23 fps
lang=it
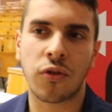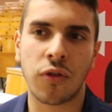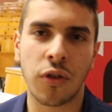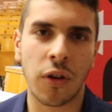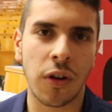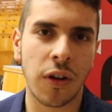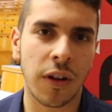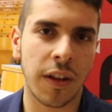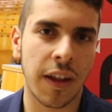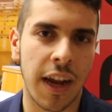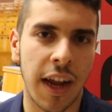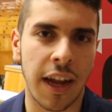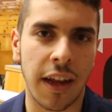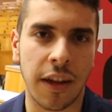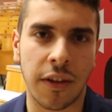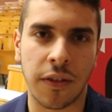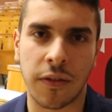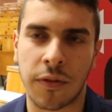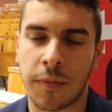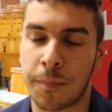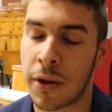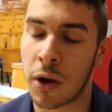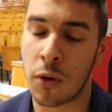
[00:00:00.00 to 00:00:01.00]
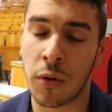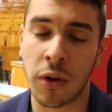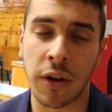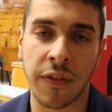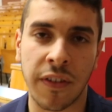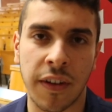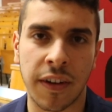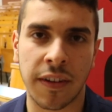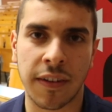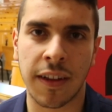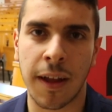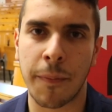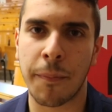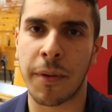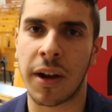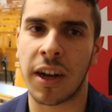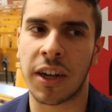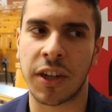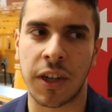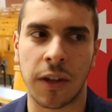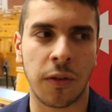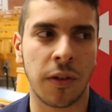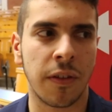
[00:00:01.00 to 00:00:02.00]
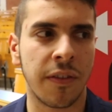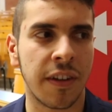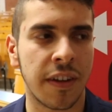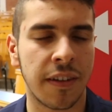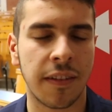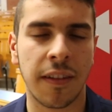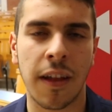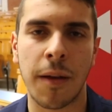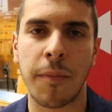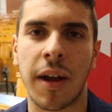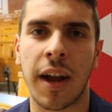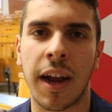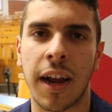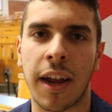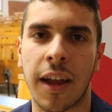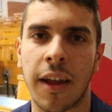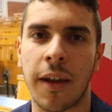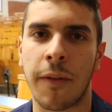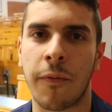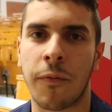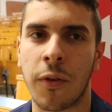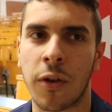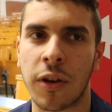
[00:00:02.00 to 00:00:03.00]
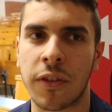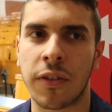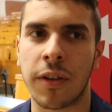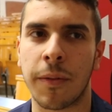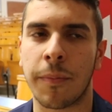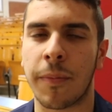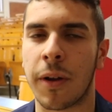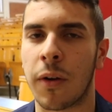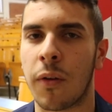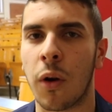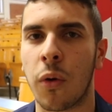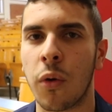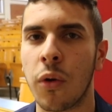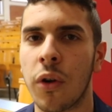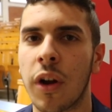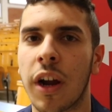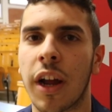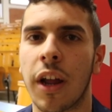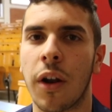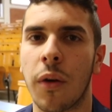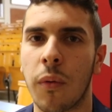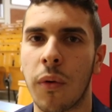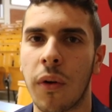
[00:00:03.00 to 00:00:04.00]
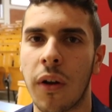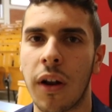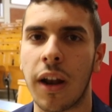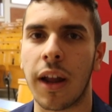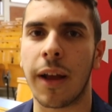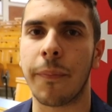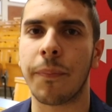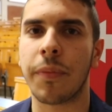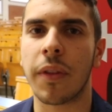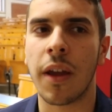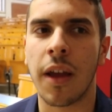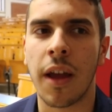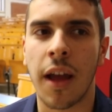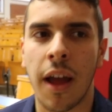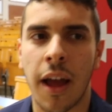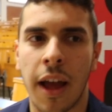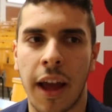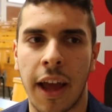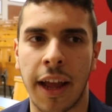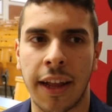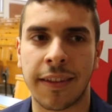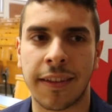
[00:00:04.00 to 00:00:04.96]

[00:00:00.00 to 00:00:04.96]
solo direi per l'università, per la scelta dell'università, ma anche forse per qualcuno che non vuole eh,